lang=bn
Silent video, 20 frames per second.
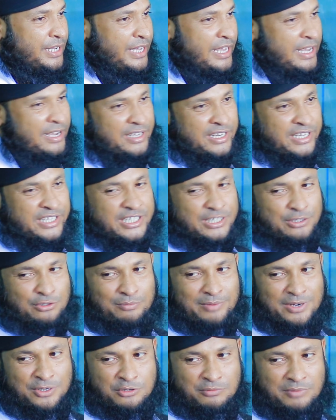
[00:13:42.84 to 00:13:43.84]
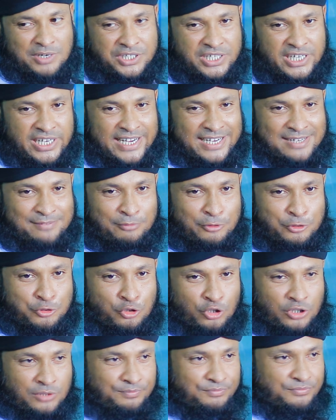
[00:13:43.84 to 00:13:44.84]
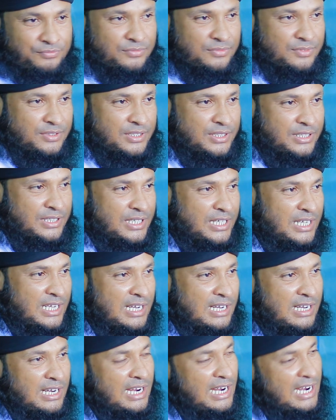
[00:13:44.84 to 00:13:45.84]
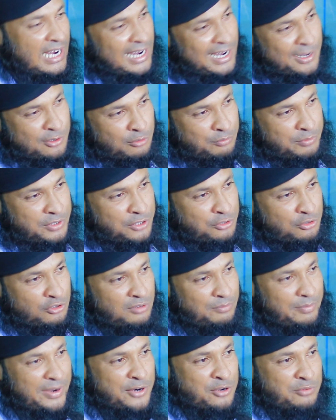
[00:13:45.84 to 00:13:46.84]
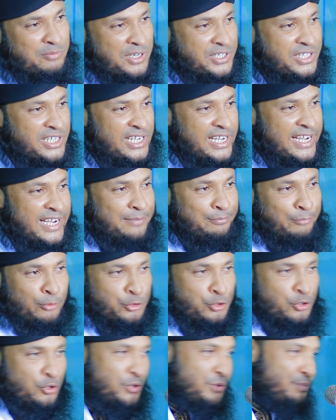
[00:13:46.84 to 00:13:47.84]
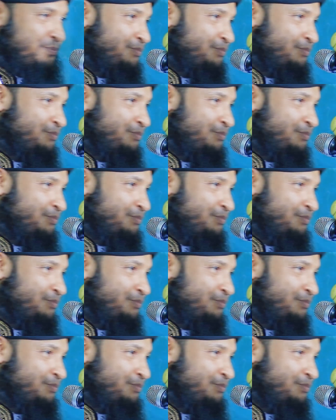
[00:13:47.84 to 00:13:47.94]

ইংরেজিতেও বারো মাসে এক বছর আরবিতেও বারো মাসে এক বছর